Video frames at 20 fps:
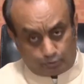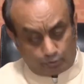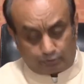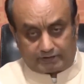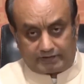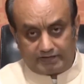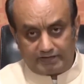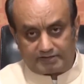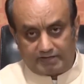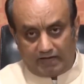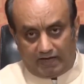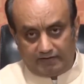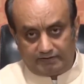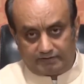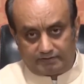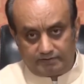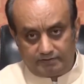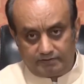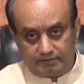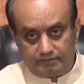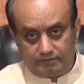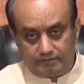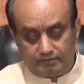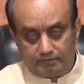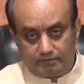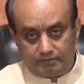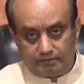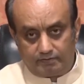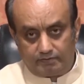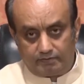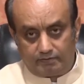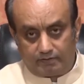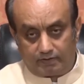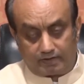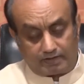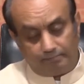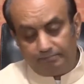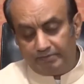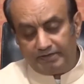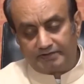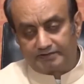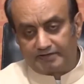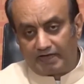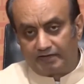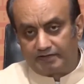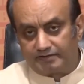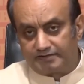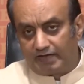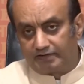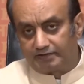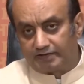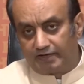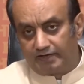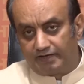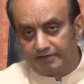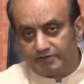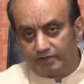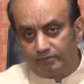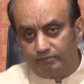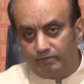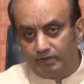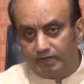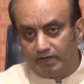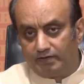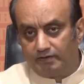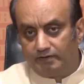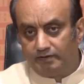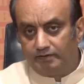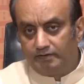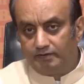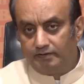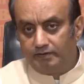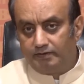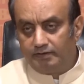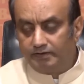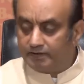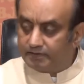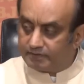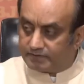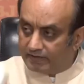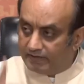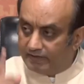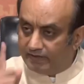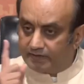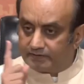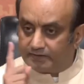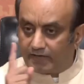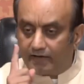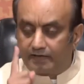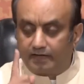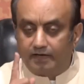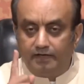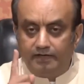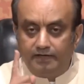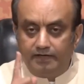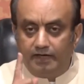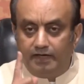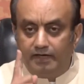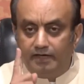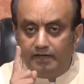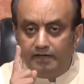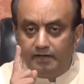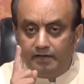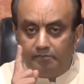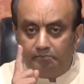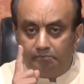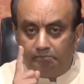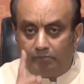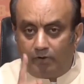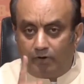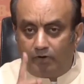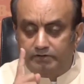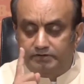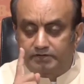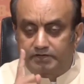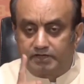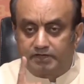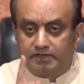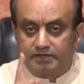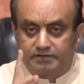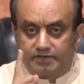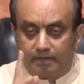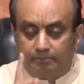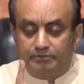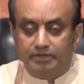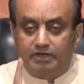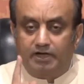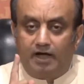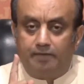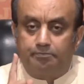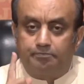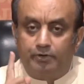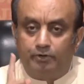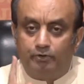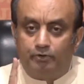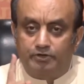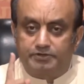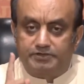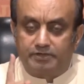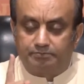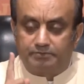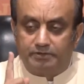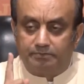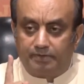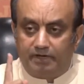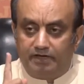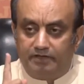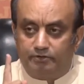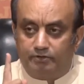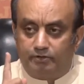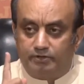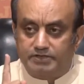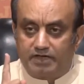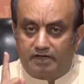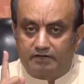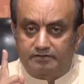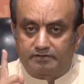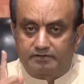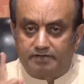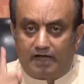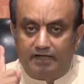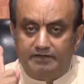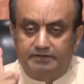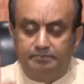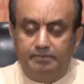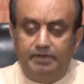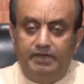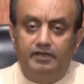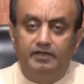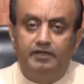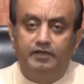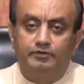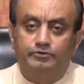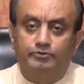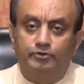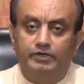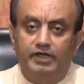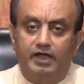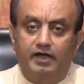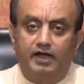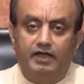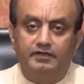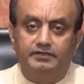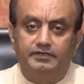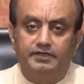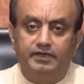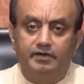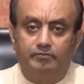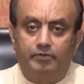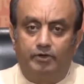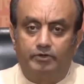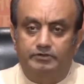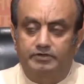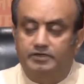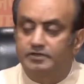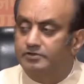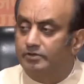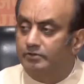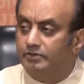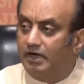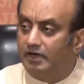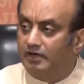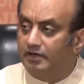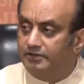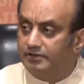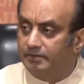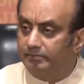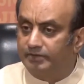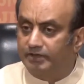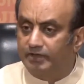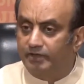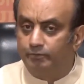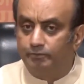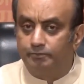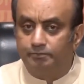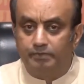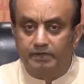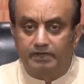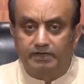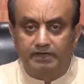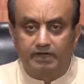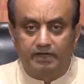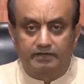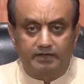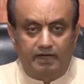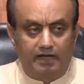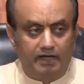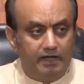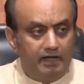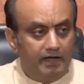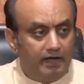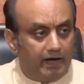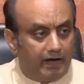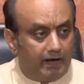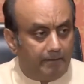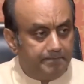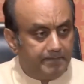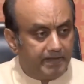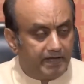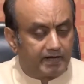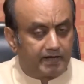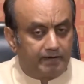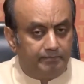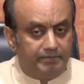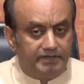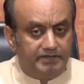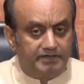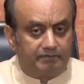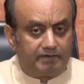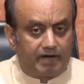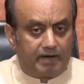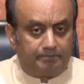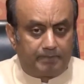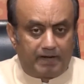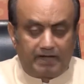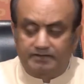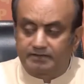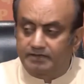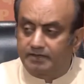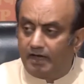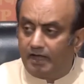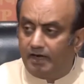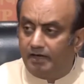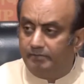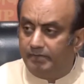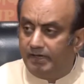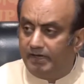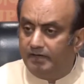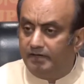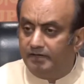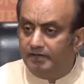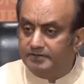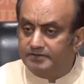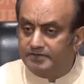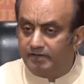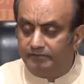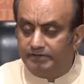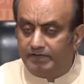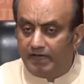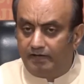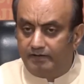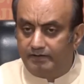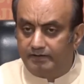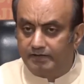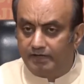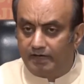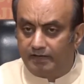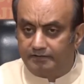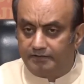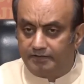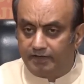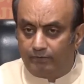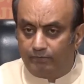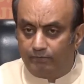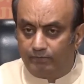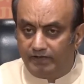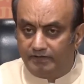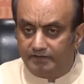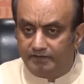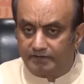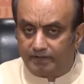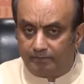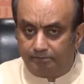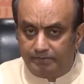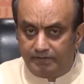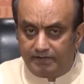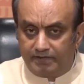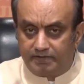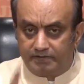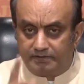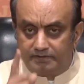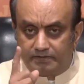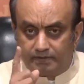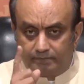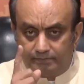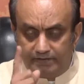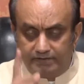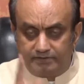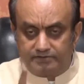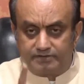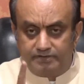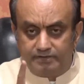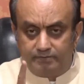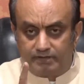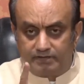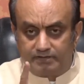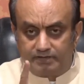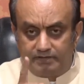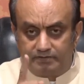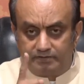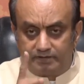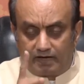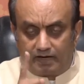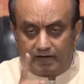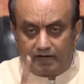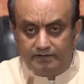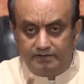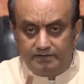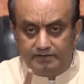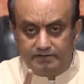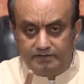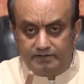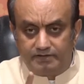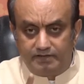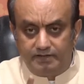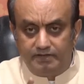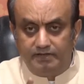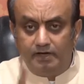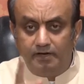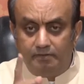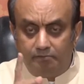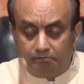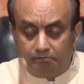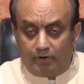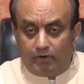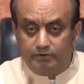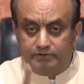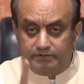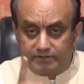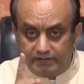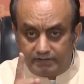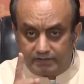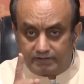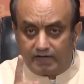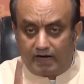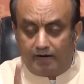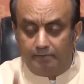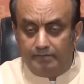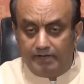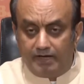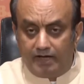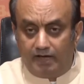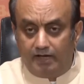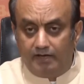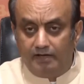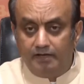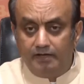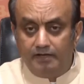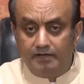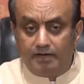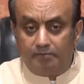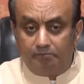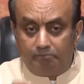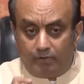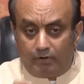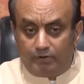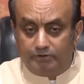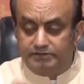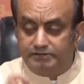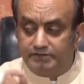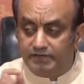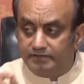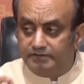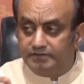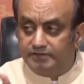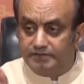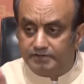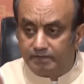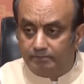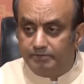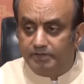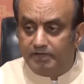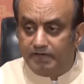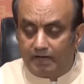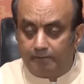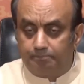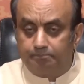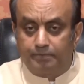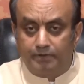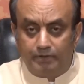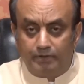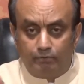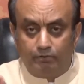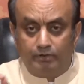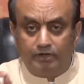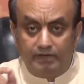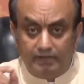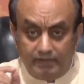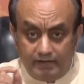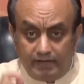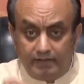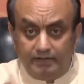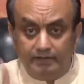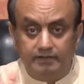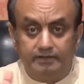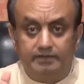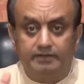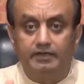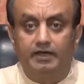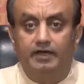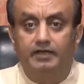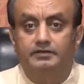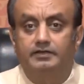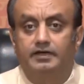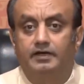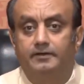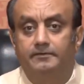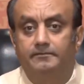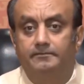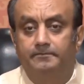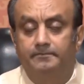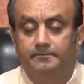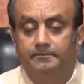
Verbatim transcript: दुख के साथ और गंभीरता के साथ कहना चाहूंगा किसी नेता के लिए मौत के शब्द का प्रयोग सबसे पहले 2007 में सोनिया गांधी जी ने मौत के सौदागर शब्द के रूप में किया था हमने कभी जब आपातकाल में संविधान की हत्या हो गई थी तब भी कभी श्रीमती इंदिरा गांधी जी की मौत की कामना या मौत जैसे शब्द का प्रयोग नहीं किया था